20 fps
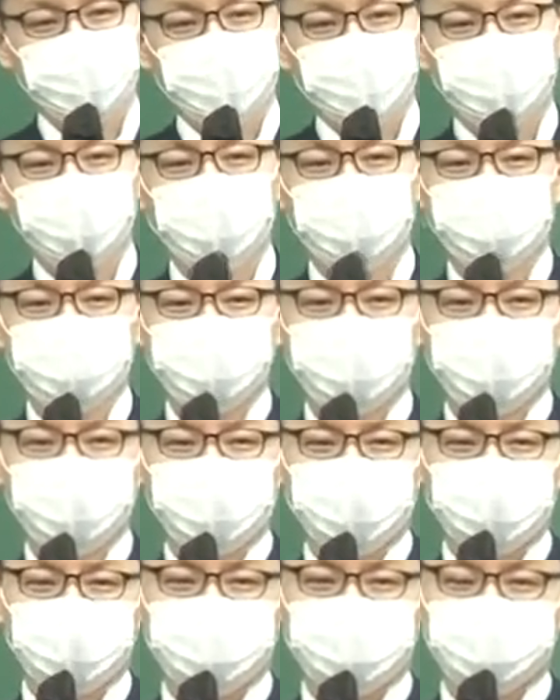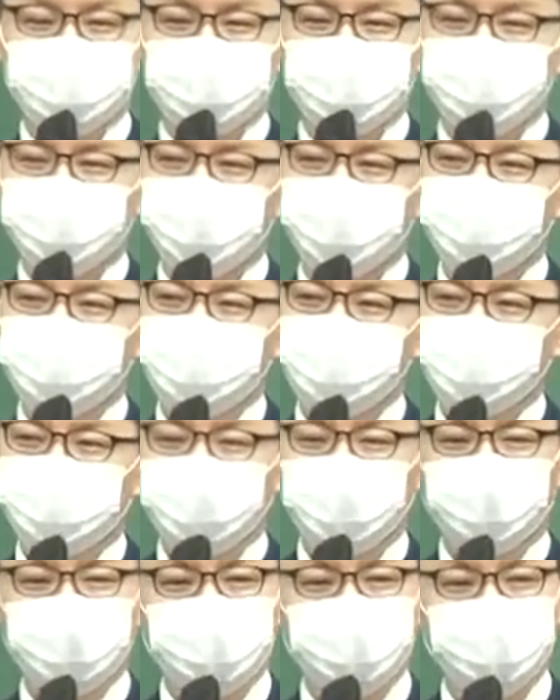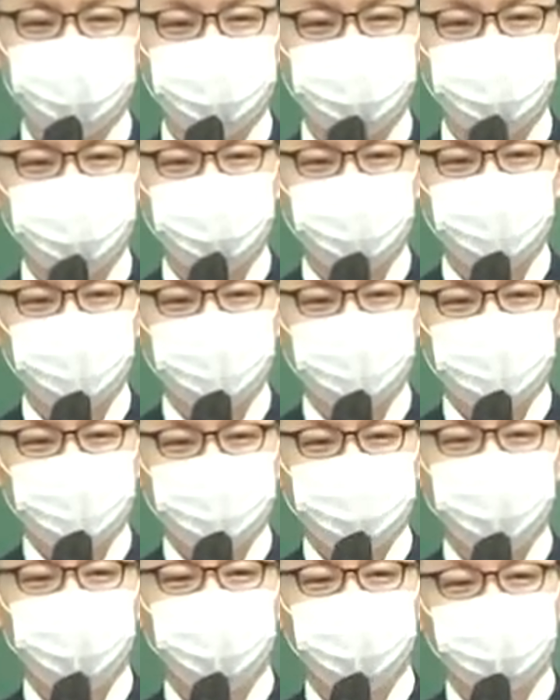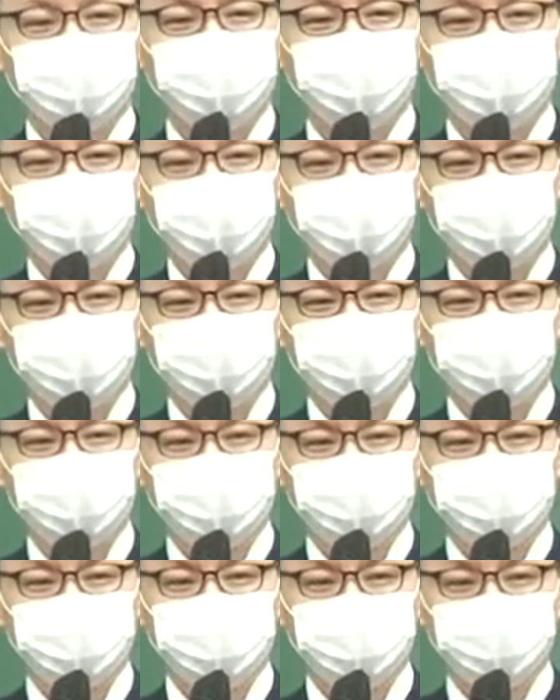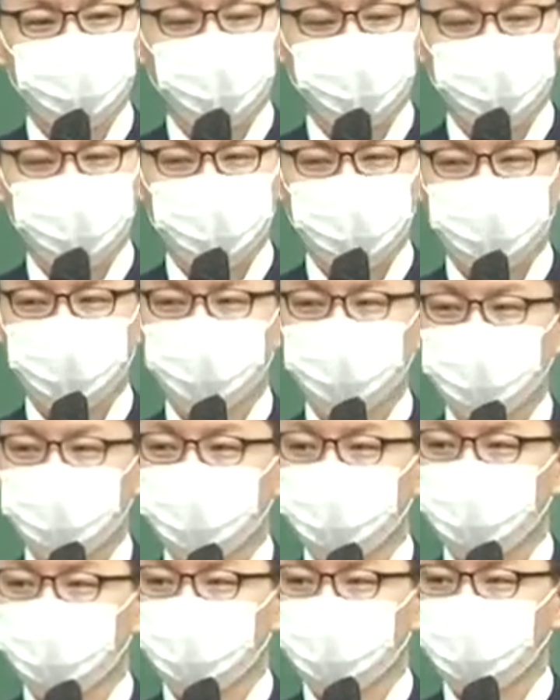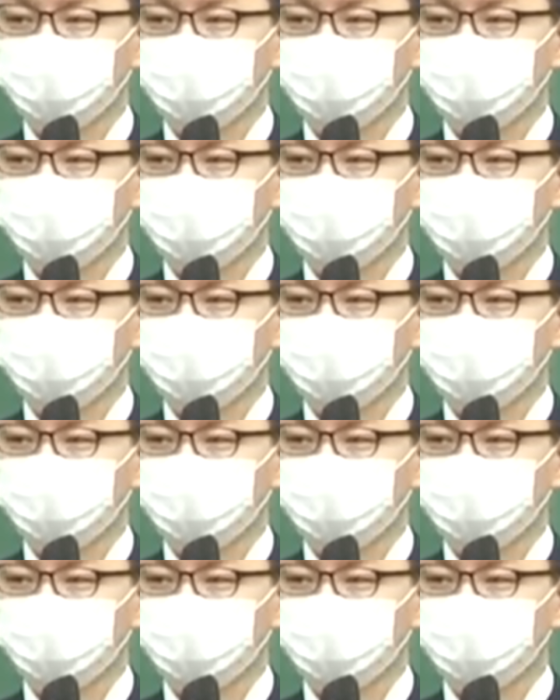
이제 행정학에 대해서 제가 전반적인 체계를 잡아드린 얘기가 이번에 마지막이 될 거예요.